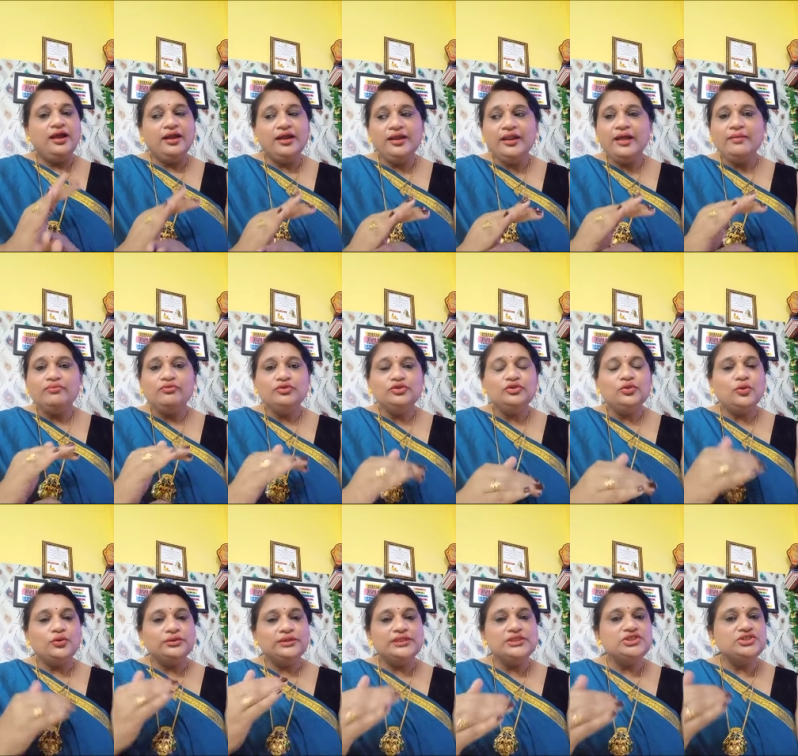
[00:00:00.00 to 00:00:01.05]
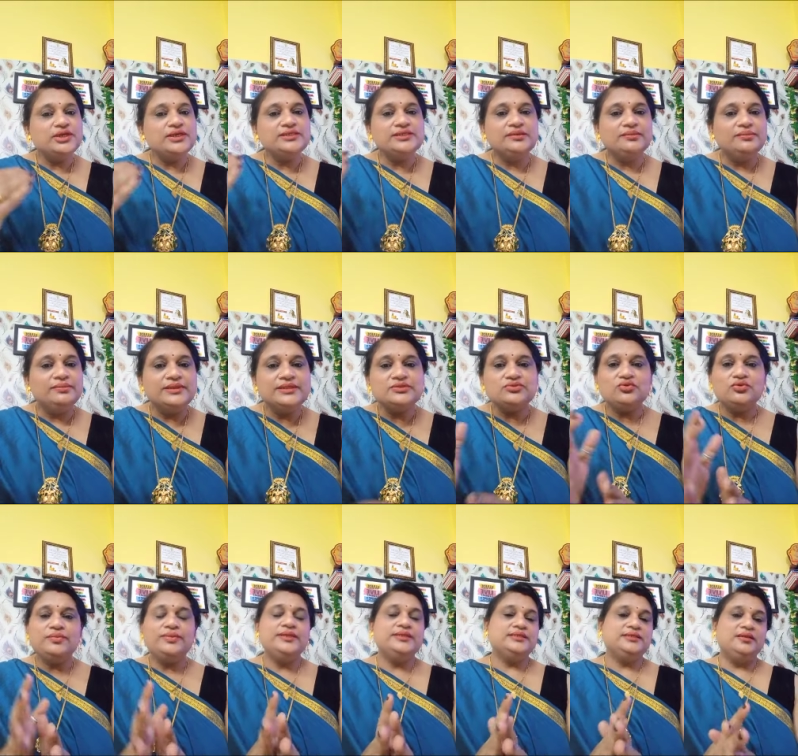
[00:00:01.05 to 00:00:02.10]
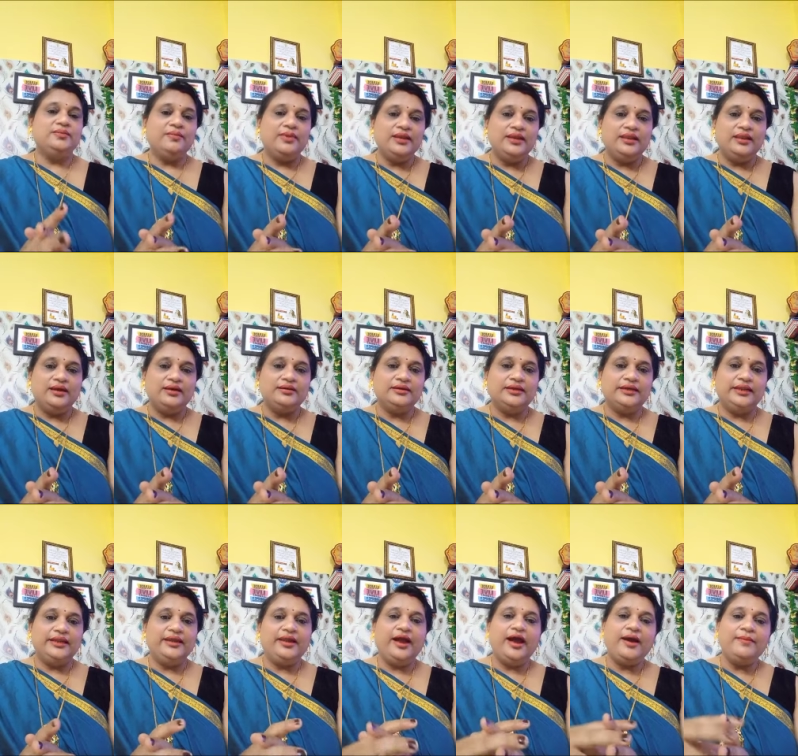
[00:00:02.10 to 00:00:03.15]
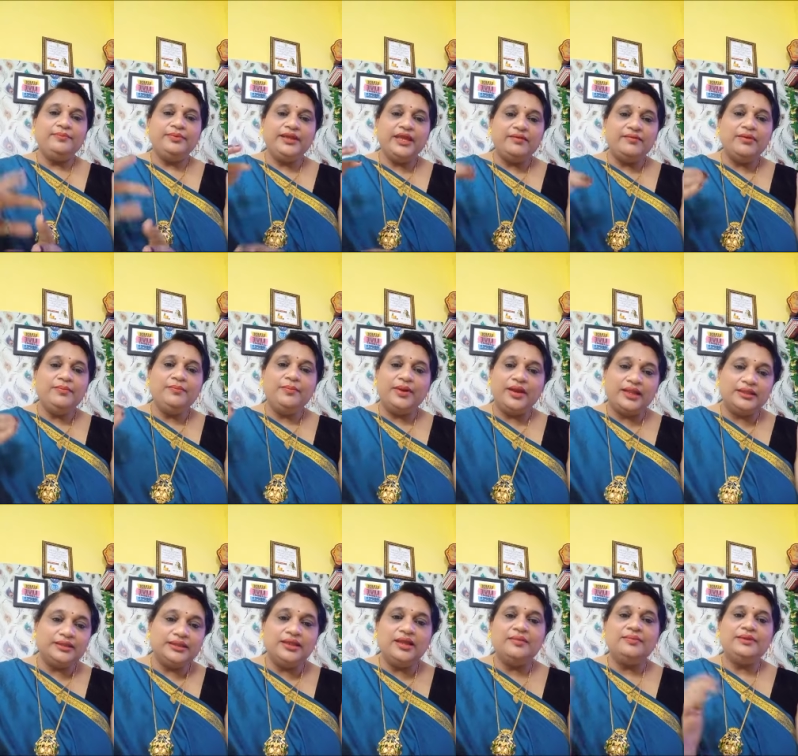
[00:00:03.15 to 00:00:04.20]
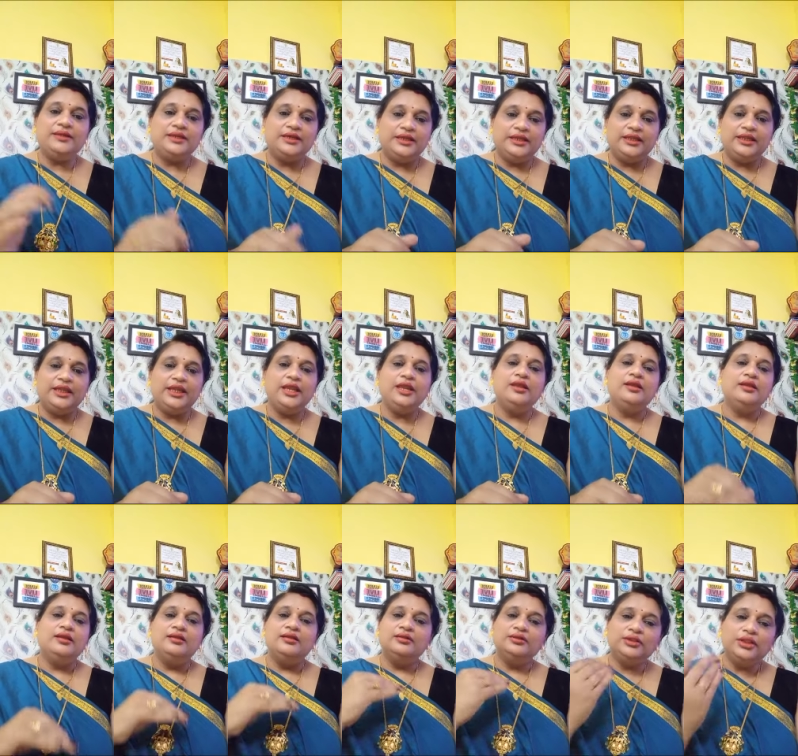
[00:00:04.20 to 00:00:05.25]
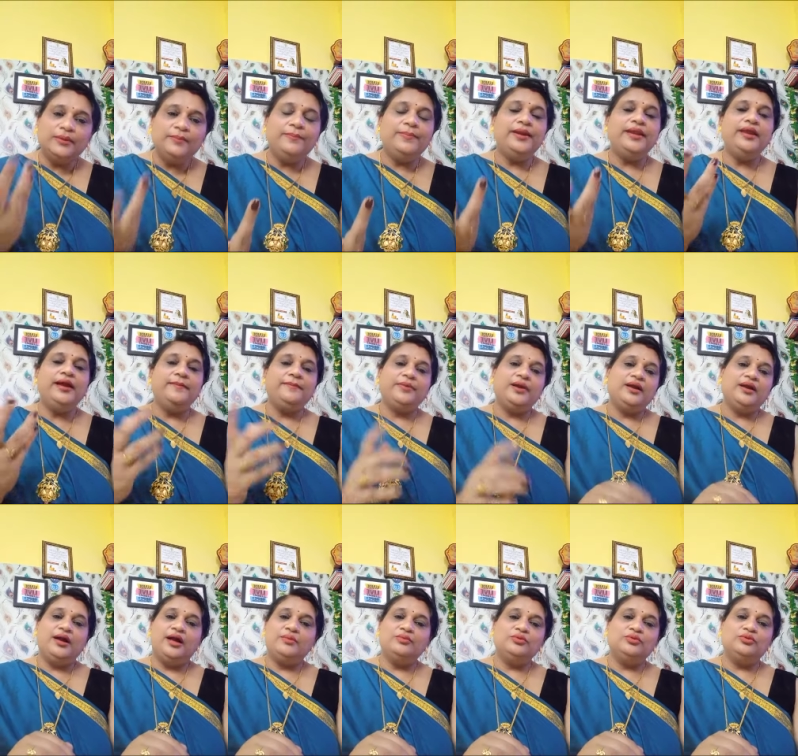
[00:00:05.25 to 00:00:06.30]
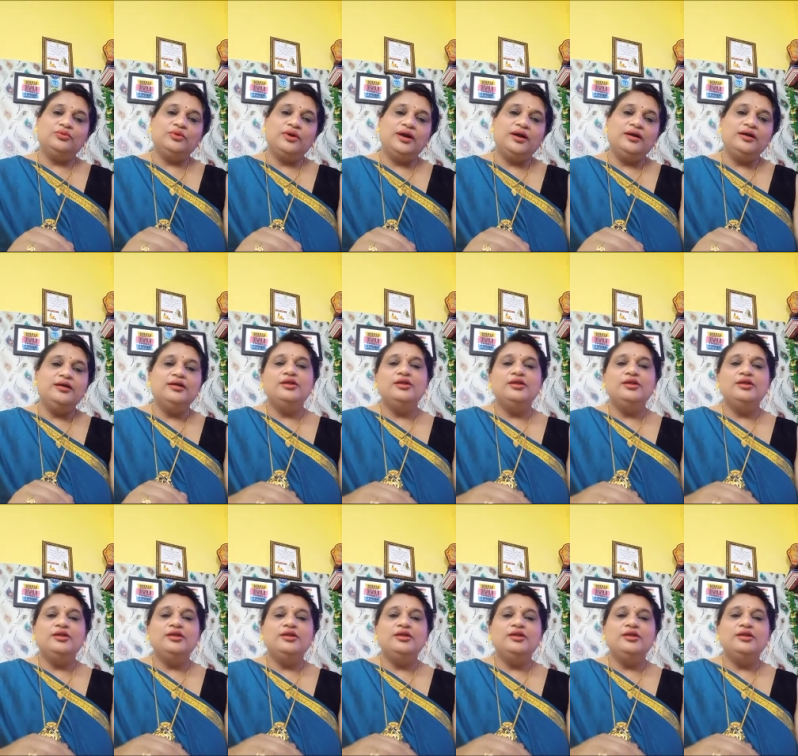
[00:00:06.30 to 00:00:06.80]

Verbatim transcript: अगर आप वो दो तीन चार सिम्बल्स को भी इस्तेमाल ना करें आप केवल प्रार्थना भी करेंगे तब भी आपका काम होगा